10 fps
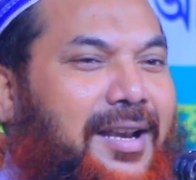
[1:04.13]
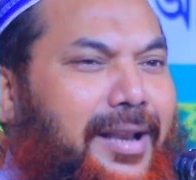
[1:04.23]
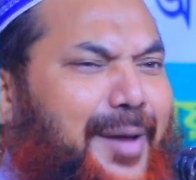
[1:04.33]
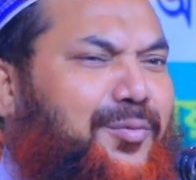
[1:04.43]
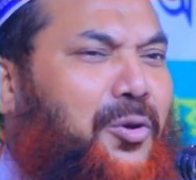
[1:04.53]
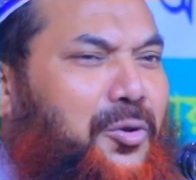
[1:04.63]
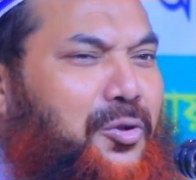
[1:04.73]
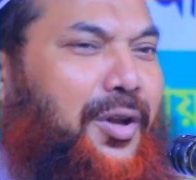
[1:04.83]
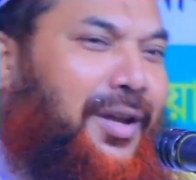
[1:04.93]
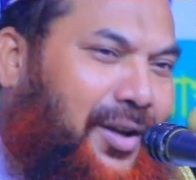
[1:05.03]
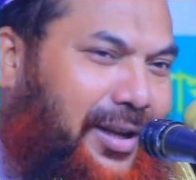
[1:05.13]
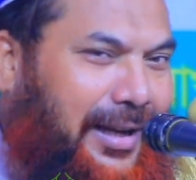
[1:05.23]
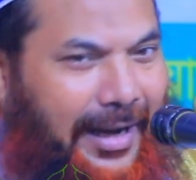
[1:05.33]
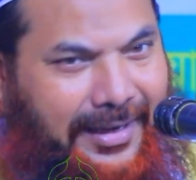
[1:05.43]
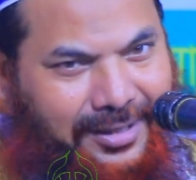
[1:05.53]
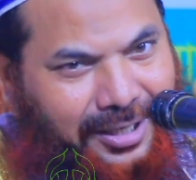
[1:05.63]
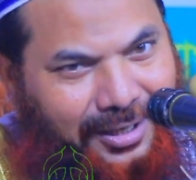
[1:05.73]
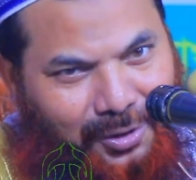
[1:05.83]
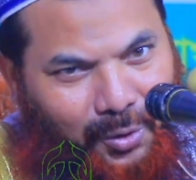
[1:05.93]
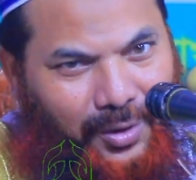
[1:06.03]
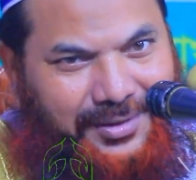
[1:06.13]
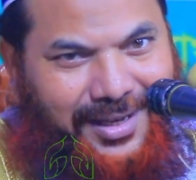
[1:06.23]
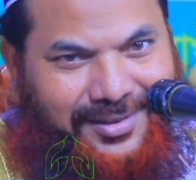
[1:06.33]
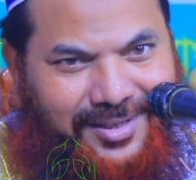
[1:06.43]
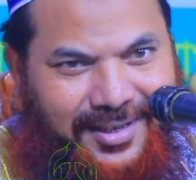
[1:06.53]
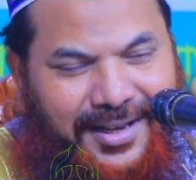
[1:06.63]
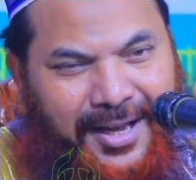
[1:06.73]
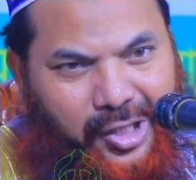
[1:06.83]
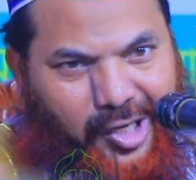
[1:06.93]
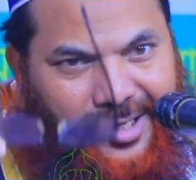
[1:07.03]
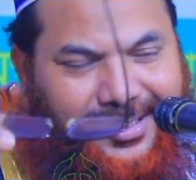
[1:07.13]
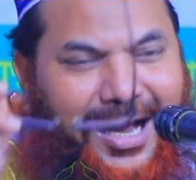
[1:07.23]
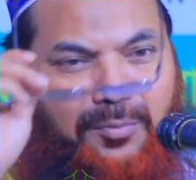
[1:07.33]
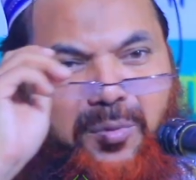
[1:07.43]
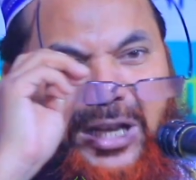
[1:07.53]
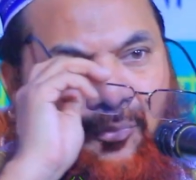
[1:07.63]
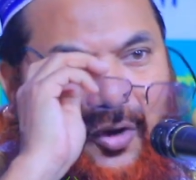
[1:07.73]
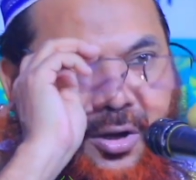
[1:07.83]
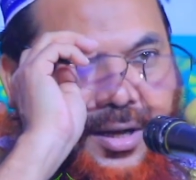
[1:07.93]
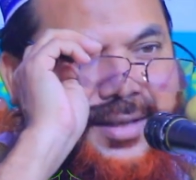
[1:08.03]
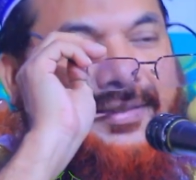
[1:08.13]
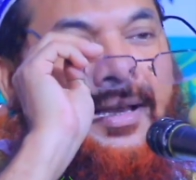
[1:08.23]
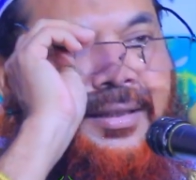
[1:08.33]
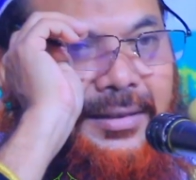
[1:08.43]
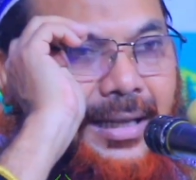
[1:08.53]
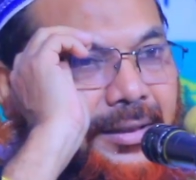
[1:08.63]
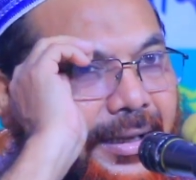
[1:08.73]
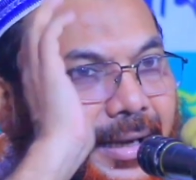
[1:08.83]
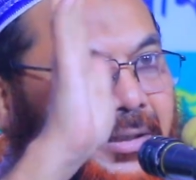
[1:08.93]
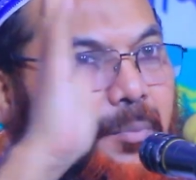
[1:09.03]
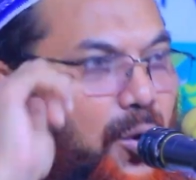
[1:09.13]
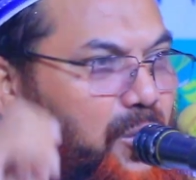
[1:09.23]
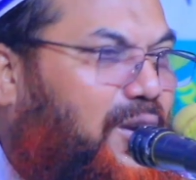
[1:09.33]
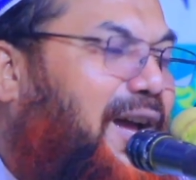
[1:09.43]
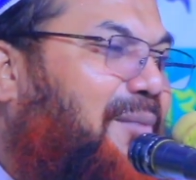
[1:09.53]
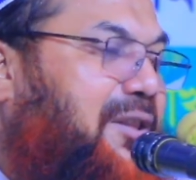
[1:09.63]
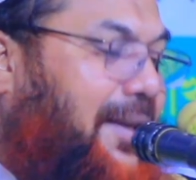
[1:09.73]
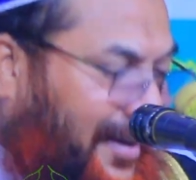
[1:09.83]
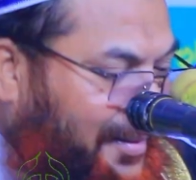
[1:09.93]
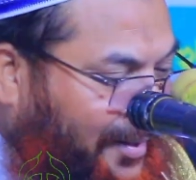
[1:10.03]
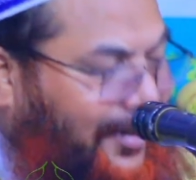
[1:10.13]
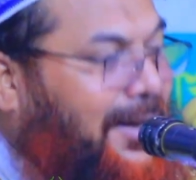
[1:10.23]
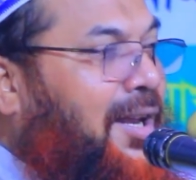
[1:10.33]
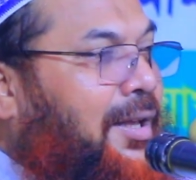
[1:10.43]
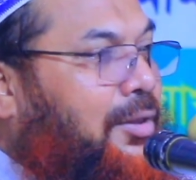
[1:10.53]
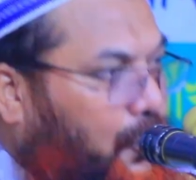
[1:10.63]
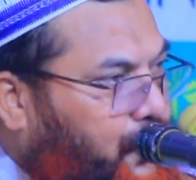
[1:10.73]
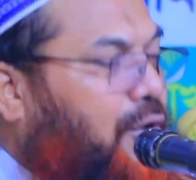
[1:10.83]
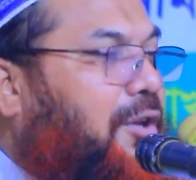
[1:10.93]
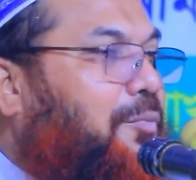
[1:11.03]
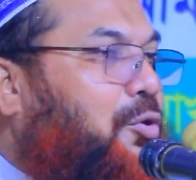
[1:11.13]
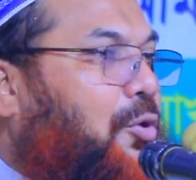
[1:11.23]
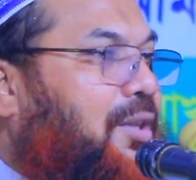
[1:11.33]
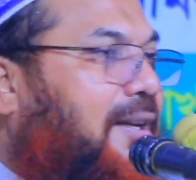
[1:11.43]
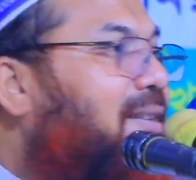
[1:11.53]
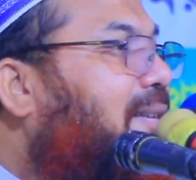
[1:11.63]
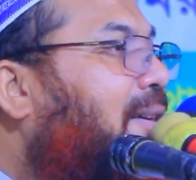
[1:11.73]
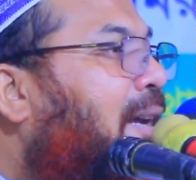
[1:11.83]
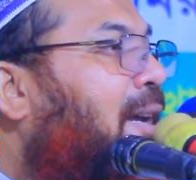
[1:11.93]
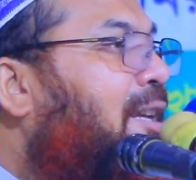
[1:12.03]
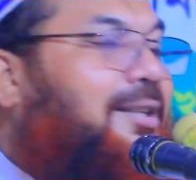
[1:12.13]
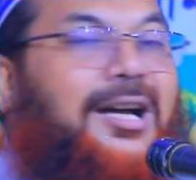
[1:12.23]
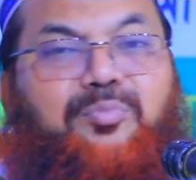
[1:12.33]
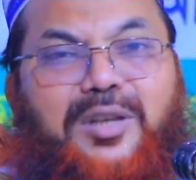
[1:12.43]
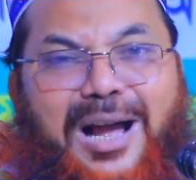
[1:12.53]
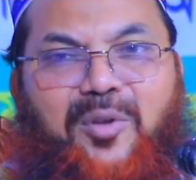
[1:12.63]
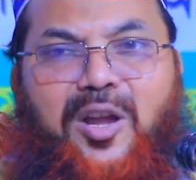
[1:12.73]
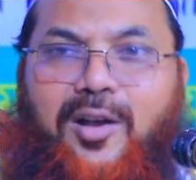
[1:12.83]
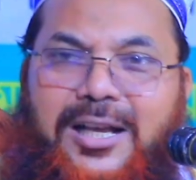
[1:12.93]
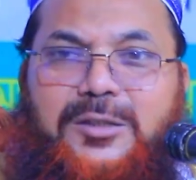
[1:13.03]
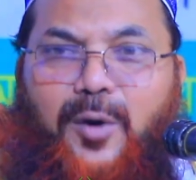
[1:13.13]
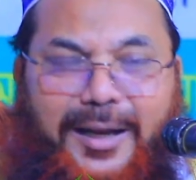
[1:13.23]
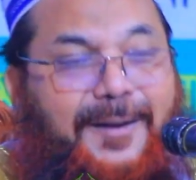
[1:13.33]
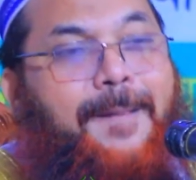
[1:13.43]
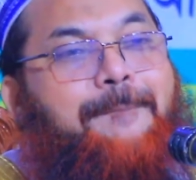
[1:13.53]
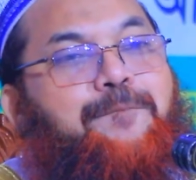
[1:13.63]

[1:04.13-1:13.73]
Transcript: যার লাইন ধরে ধরে এলাকা ছেড়ে চলে যাচ্ছি সেই সাত বিন আবি তার থেকে একটা বর্ণনা আমি দেখেছি তফসিরির ভিতরে দেখেছি সাত বিন আবি বলেন